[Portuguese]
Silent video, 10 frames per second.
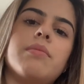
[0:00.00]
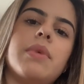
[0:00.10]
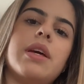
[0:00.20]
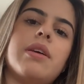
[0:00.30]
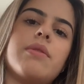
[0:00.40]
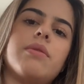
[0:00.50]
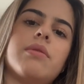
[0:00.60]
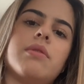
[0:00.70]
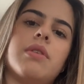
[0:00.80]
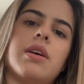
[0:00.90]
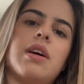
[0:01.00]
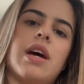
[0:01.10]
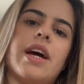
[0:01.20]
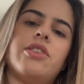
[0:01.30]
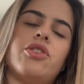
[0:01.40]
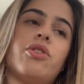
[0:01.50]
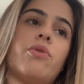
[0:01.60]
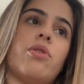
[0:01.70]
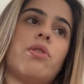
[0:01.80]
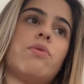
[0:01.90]
meio Aí, gente, eu
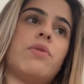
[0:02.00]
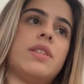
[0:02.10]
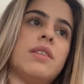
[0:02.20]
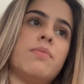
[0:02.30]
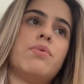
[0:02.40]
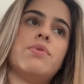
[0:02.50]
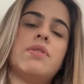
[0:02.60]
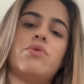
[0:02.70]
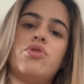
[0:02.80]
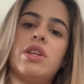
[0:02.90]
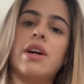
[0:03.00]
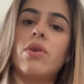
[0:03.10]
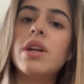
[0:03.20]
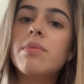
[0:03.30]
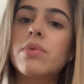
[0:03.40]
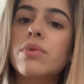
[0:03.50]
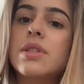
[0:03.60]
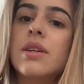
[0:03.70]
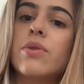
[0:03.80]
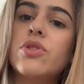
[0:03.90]
coloco essas blusas, sutiã da cor da
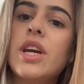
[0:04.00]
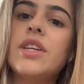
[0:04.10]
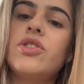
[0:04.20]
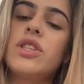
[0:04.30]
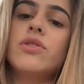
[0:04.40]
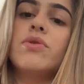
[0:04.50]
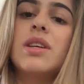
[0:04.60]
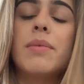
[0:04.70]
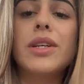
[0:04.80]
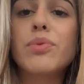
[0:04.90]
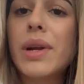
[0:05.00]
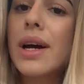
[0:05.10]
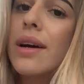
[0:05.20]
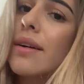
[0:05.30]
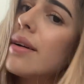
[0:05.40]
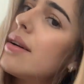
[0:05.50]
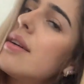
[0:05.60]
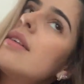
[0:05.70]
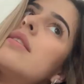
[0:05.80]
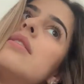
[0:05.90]
blusa, de rendinha, justamente pra
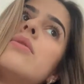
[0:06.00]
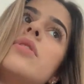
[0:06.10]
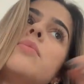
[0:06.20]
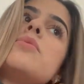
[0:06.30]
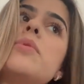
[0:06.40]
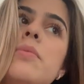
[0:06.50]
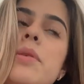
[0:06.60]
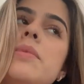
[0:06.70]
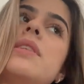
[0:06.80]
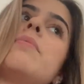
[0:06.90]
não termos problema se